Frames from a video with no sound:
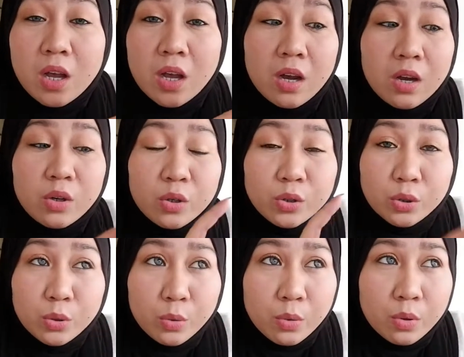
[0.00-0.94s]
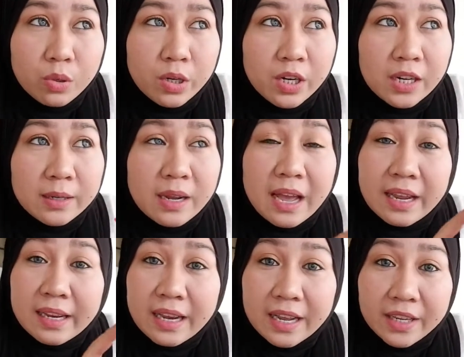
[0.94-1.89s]
uh, contour,
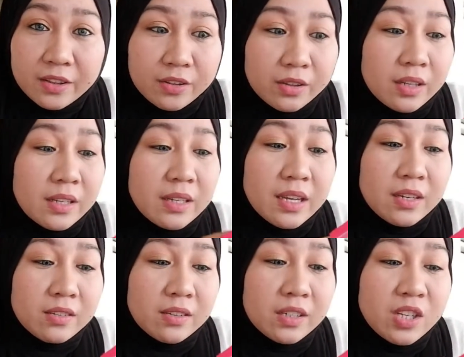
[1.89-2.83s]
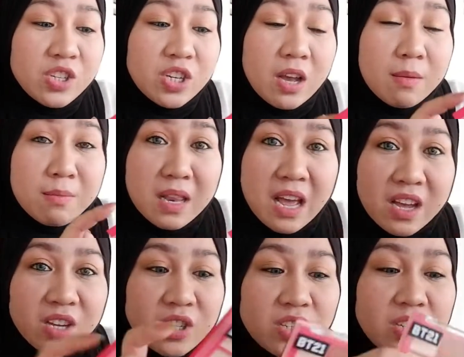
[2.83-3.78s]
highlight, ganon, at saka
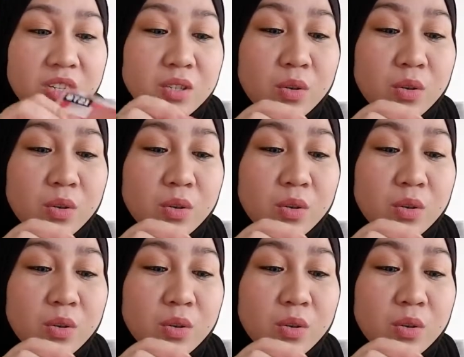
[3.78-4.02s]
blush.